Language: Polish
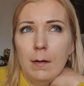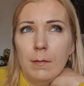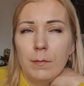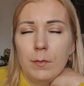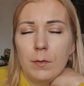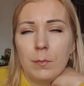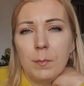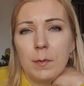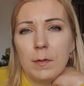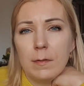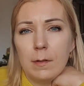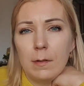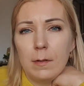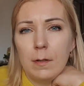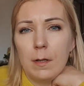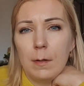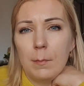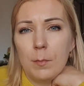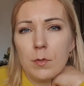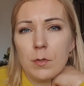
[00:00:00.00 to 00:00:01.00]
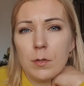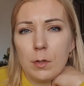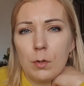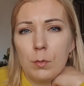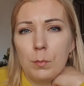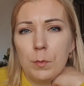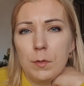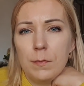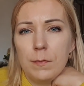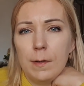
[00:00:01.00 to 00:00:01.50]
w sumie za dychę można
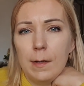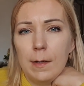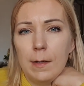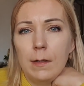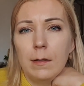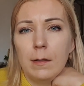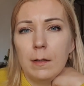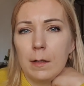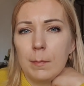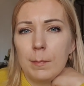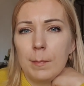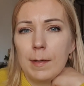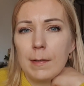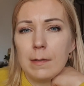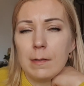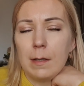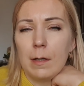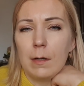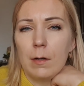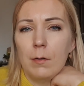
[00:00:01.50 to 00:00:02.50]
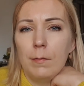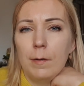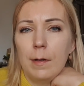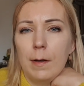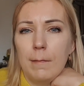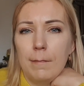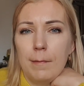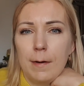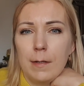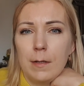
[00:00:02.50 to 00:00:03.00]
kupić wiele innych masek, o
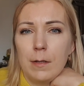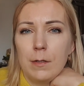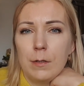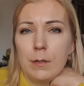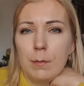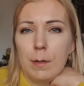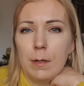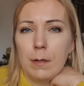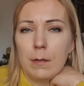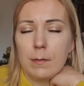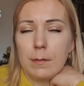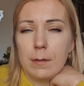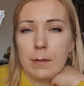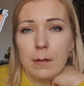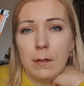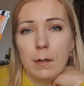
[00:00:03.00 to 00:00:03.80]
wiele fajnie działających.